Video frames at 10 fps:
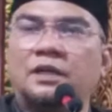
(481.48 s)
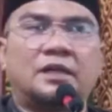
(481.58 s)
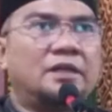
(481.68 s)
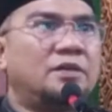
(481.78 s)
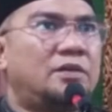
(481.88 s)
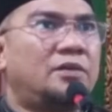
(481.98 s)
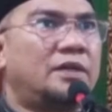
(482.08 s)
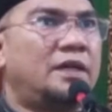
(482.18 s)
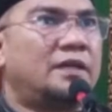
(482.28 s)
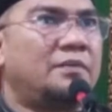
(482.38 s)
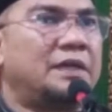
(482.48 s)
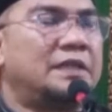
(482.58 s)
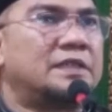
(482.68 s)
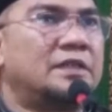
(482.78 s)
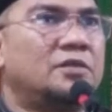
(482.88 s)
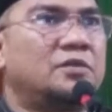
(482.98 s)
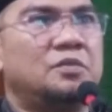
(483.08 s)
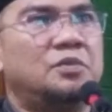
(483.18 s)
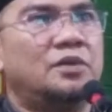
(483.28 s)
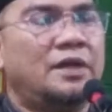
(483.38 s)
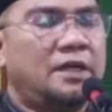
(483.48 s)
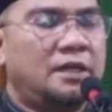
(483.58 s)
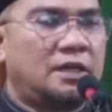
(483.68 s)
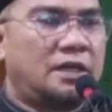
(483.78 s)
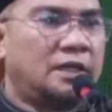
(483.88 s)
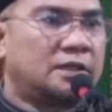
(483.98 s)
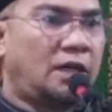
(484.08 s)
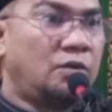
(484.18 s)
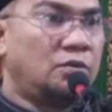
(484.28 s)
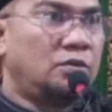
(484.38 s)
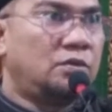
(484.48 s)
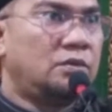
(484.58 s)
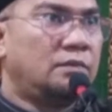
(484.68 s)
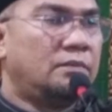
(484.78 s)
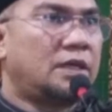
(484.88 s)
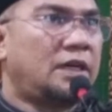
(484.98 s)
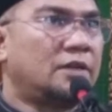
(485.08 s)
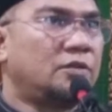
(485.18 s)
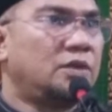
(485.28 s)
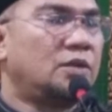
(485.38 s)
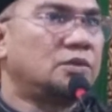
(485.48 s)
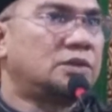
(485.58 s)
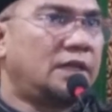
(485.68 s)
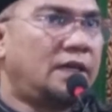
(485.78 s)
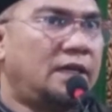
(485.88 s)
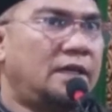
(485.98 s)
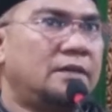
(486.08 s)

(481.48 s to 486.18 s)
Makanya orang-orang Arab pada saat itu, Bu, karena tahu Mekah itu sudah rusak,